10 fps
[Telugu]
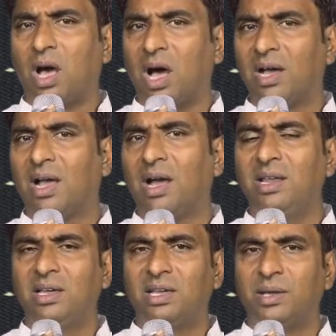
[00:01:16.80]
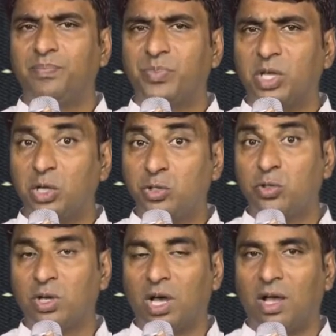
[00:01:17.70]
ఆ గాలికి
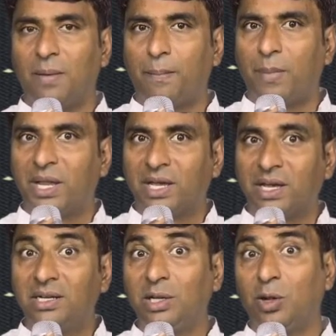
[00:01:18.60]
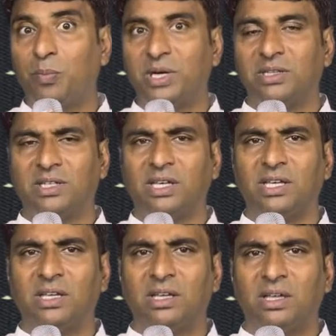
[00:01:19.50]
ఇసుక మన కంటిలో పడితే
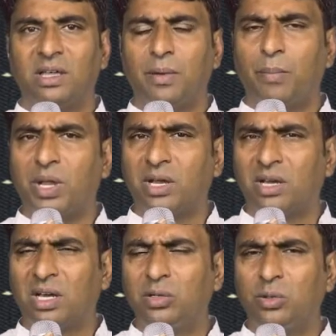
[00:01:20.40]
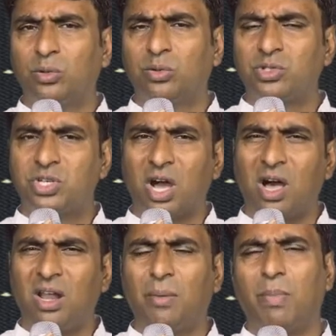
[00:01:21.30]
మన కన్ను
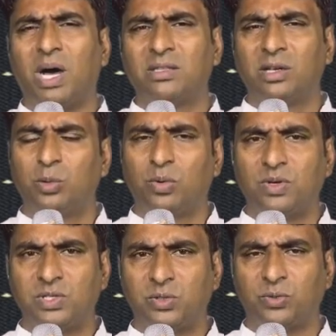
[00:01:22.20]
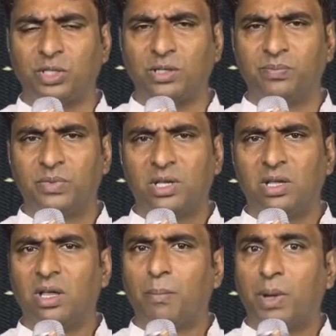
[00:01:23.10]
చాలా బాధను అనుభవిస్తుంది
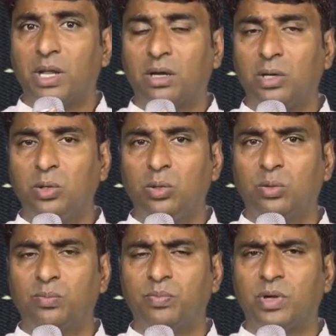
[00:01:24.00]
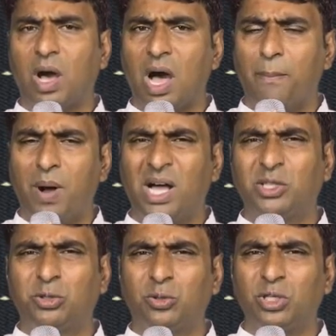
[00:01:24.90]
మన కన్ను ఆ
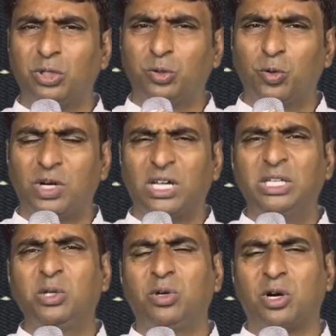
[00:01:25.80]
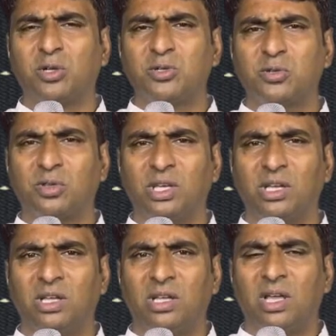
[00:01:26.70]
బాధతో ఎంతో కన్నీరు కారుస్తుంది
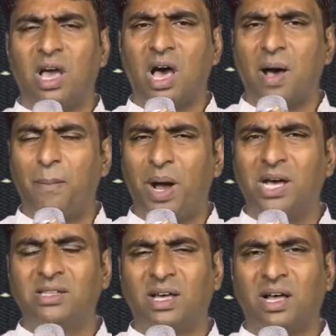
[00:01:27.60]
ఆ బాధ